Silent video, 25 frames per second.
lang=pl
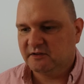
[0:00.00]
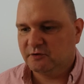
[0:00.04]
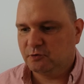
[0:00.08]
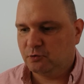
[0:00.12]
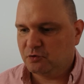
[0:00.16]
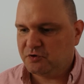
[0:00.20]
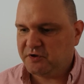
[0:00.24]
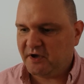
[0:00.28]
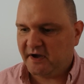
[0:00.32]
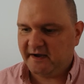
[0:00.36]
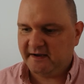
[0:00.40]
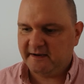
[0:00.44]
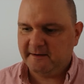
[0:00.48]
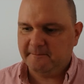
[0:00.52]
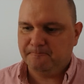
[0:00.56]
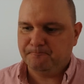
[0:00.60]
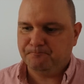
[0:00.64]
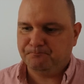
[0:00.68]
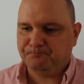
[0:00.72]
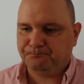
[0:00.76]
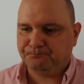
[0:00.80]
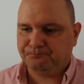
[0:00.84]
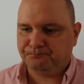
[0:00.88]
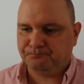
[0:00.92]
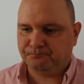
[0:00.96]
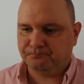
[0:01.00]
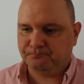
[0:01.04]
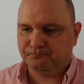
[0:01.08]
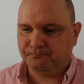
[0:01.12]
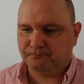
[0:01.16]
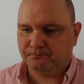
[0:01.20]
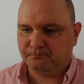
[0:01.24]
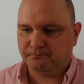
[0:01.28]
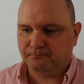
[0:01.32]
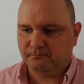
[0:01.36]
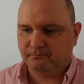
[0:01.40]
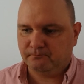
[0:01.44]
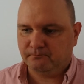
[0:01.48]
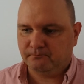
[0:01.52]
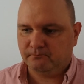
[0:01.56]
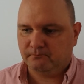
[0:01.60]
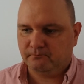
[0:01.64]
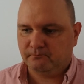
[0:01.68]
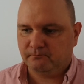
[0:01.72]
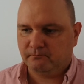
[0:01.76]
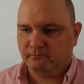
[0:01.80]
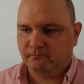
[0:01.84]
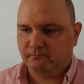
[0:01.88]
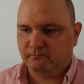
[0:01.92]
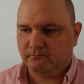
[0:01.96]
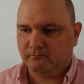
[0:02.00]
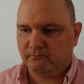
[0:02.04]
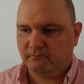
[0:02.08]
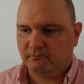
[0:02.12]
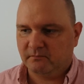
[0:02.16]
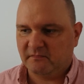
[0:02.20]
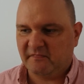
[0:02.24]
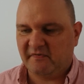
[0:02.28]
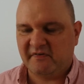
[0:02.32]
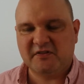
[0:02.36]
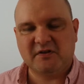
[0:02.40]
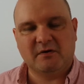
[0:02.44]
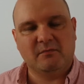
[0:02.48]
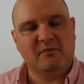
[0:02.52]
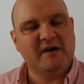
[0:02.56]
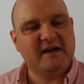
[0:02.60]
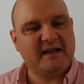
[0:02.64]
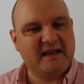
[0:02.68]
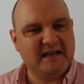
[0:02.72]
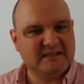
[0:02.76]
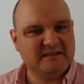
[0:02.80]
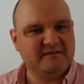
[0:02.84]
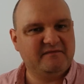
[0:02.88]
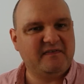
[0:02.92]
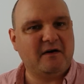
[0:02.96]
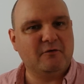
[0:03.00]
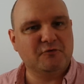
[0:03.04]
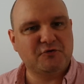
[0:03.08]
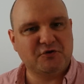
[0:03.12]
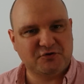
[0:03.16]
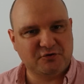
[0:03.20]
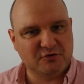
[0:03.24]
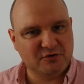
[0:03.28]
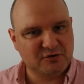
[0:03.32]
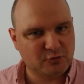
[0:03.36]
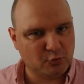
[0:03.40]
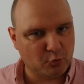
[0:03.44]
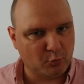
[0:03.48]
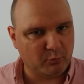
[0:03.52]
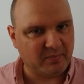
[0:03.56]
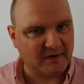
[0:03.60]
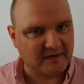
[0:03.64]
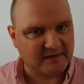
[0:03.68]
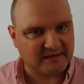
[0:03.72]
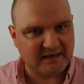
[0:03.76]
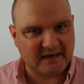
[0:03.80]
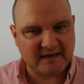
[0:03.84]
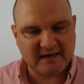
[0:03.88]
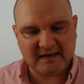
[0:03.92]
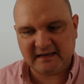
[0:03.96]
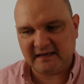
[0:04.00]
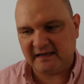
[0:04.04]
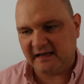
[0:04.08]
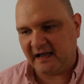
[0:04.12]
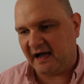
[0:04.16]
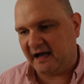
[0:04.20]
Tutaj mm, wiadomo, jak jest zwał, to są słupy, tak?